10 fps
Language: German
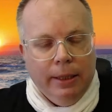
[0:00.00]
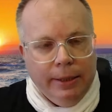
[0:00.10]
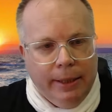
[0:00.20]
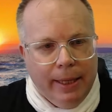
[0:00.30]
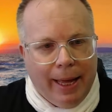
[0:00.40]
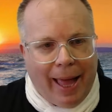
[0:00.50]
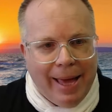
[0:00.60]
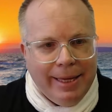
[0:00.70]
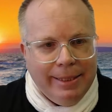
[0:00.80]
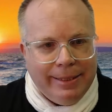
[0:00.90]
die
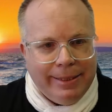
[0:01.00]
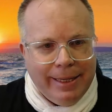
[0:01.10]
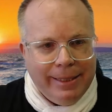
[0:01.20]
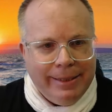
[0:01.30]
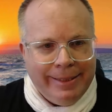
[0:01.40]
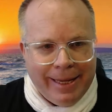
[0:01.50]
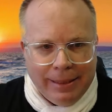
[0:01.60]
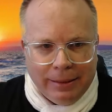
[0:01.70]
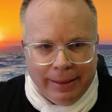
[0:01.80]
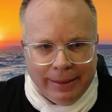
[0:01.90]
reisen,
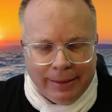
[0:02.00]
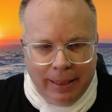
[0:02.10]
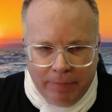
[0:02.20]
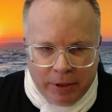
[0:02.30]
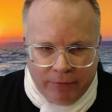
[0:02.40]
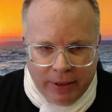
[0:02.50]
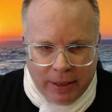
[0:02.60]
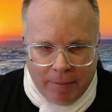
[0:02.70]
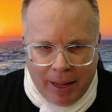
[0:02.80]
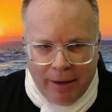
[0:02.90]
denn es gibt
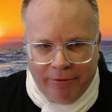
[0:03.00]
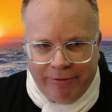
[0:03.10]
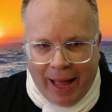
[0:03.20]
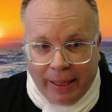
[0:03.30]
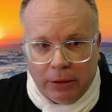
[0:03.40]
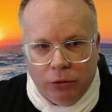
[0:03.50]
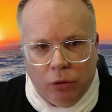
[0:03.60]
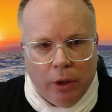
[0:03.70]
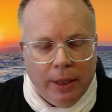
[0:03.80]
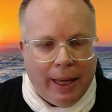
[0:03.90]
wieder mal
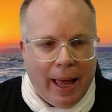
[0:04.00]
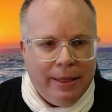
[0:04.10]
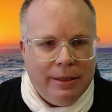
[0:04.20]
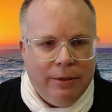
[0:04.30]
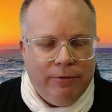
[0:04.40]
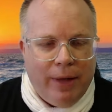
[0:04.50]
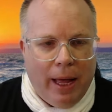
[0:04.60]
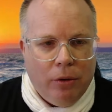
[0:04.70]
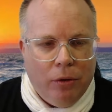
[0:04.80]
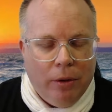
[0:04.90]
Warnungen,
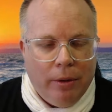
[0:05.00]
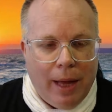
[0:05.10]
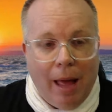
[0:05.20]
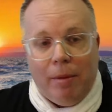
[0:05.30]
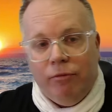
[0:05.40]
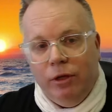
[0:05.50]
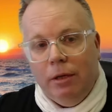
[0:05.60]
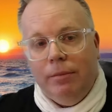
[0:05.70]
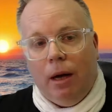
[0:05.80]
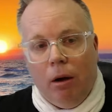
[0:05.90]
Reisewarnungen, aber wie
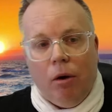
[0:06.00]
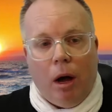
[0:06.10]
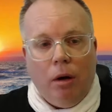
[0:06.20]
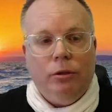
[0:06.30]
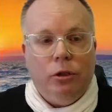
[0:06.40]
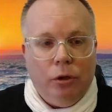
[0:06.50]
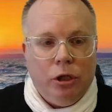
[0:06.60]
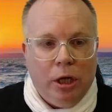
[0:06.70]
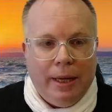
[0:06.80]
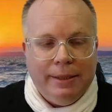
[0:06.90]
immer auch aus
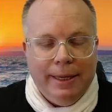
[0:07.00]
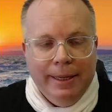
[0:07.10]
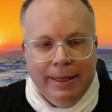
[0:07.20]
Deutschland,